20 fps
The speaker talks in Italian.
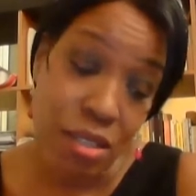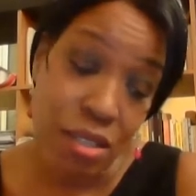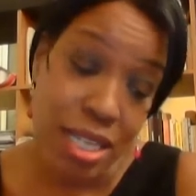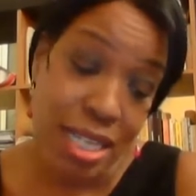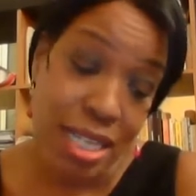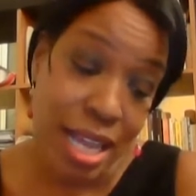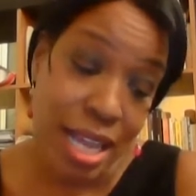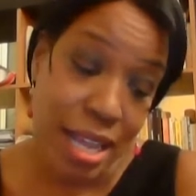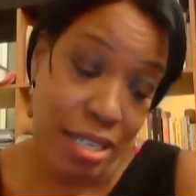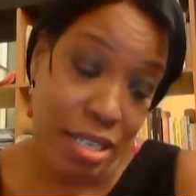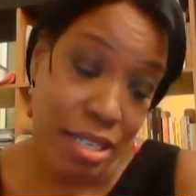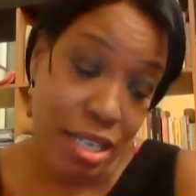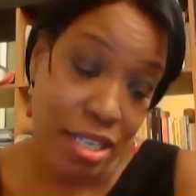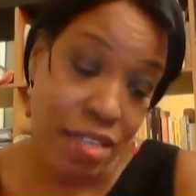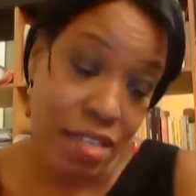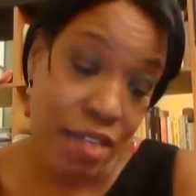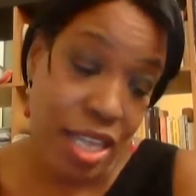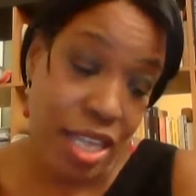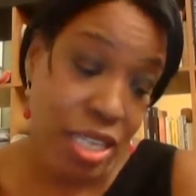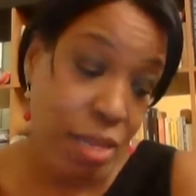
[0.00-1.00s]
dei denti
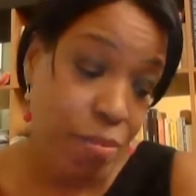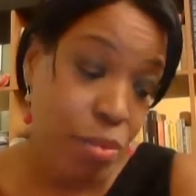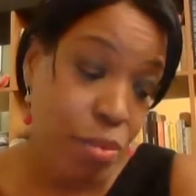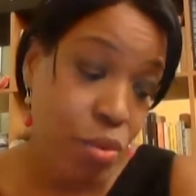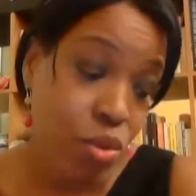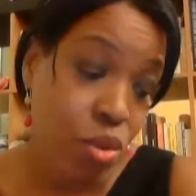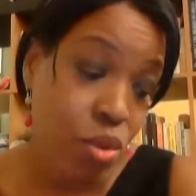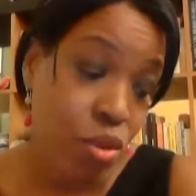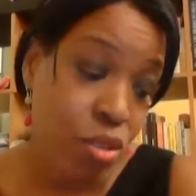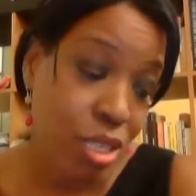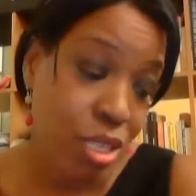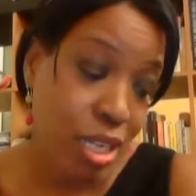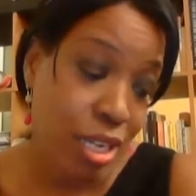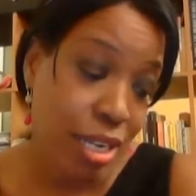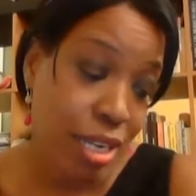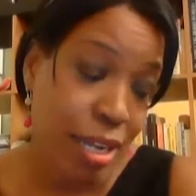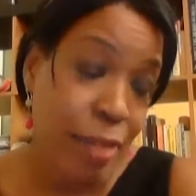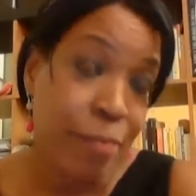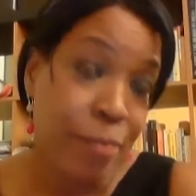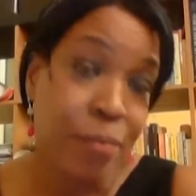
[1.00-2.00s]
diventa più
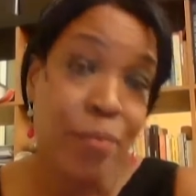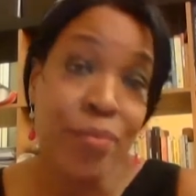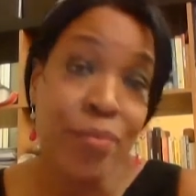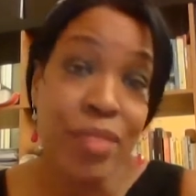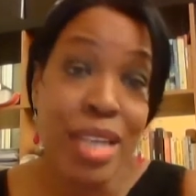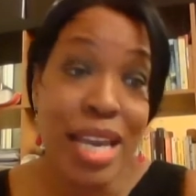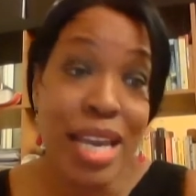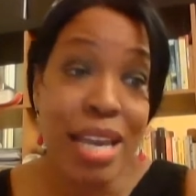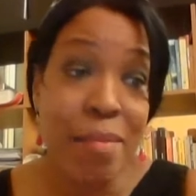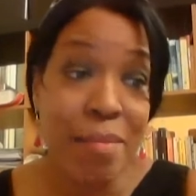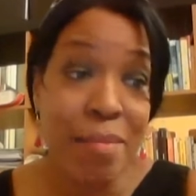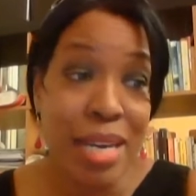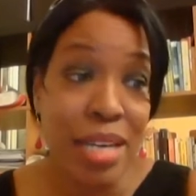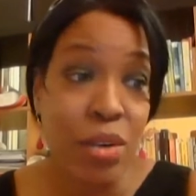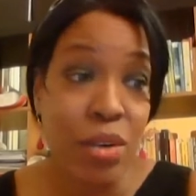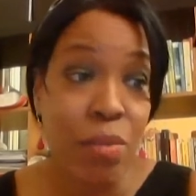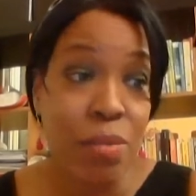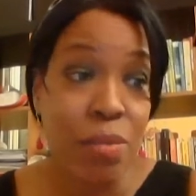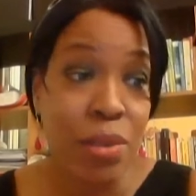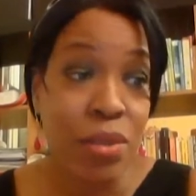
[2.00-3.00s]
sottile e
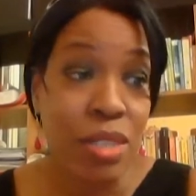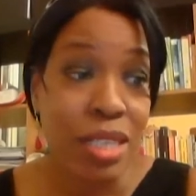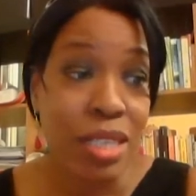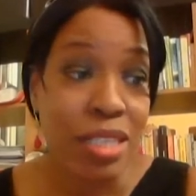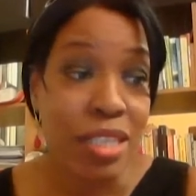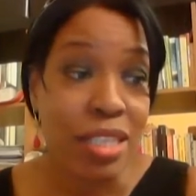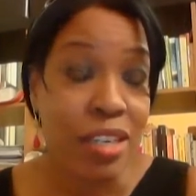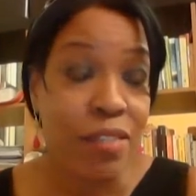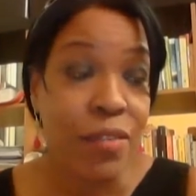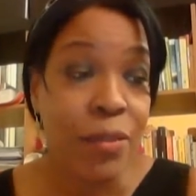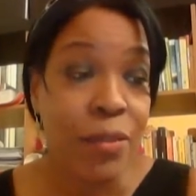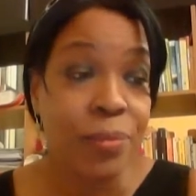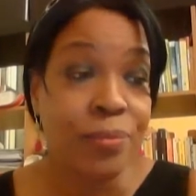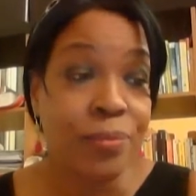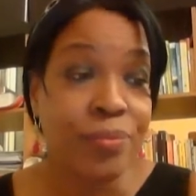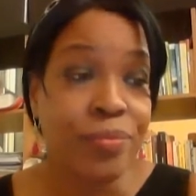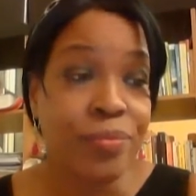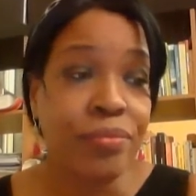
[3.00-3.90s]
meno protettivo